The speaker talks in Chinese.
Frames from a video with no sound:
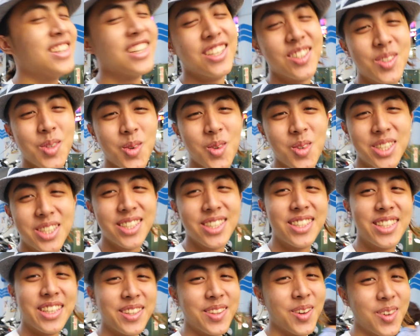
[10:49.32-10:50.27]
能做的事
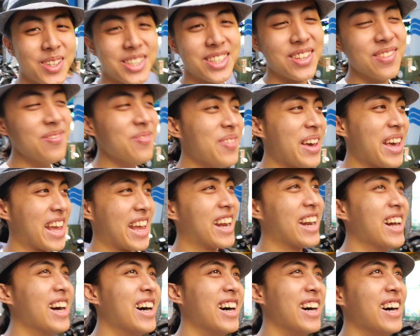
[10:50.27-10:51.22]
情都已经没
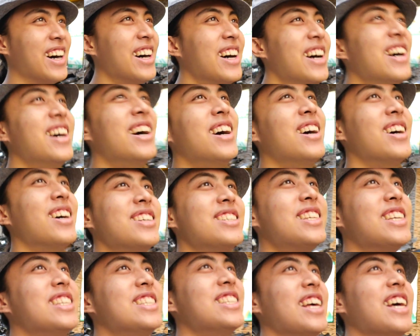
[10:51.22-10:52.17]
了。
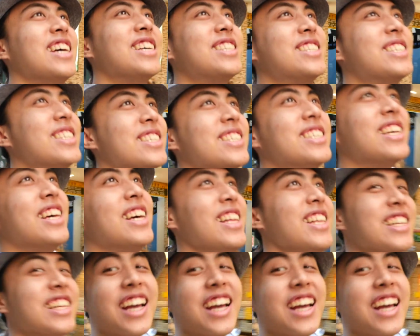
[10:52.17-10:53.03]
现在时间你